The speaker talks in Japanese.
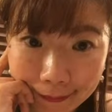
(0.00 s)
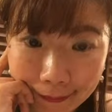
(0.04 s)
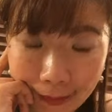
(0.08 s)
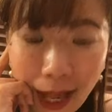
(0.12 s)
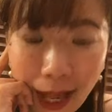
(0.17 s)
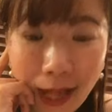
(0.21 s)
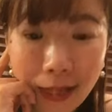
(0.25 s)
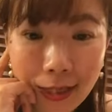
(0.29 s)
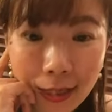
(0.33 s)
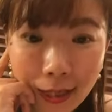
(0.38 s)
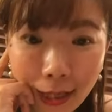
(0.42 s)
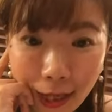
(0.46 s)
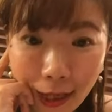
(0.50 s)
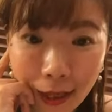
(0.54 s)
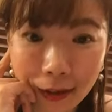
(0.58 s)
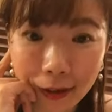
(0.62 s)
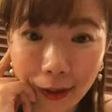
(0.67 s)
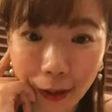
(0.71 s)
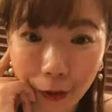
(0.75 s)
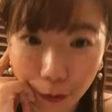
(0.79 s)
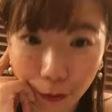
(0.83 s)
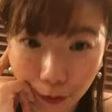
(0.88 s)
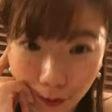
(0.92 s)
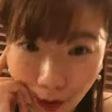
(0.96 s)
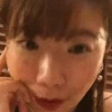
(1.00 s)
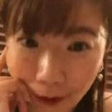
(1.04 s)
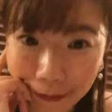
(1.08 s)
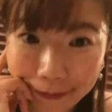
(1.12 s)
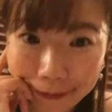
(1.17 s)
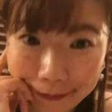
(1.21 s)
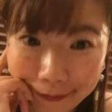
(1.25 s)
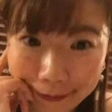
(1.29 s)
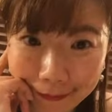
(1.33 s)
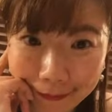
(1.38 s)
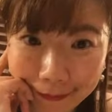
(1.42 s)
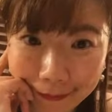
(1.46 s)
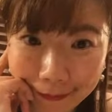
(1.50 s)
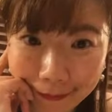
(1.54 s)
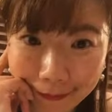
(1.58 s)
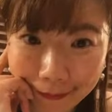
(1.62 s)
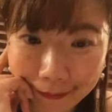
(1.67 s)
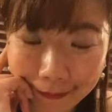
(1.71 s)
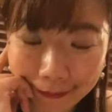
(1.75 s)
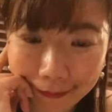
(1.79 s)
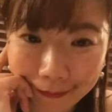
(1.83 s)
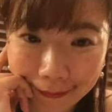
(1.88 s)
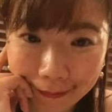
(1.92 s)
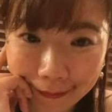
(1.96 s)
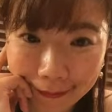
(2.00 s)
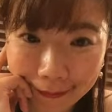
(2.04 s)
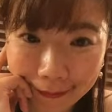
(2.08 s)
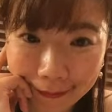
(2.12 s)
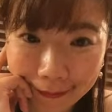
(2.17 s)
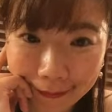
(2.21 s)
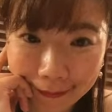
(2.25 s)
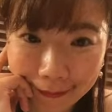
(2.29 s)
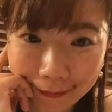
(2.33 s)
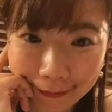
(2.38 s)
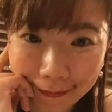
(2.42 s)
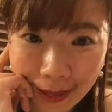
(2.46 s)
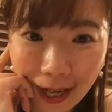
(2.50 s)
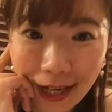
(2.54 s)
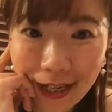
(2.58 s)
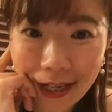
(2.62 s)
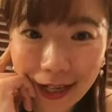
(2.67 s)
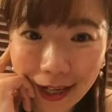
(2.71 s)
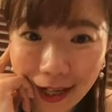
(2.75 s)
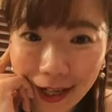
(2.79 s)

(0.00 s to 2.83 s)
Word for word: なぜ出会ったのかなぜ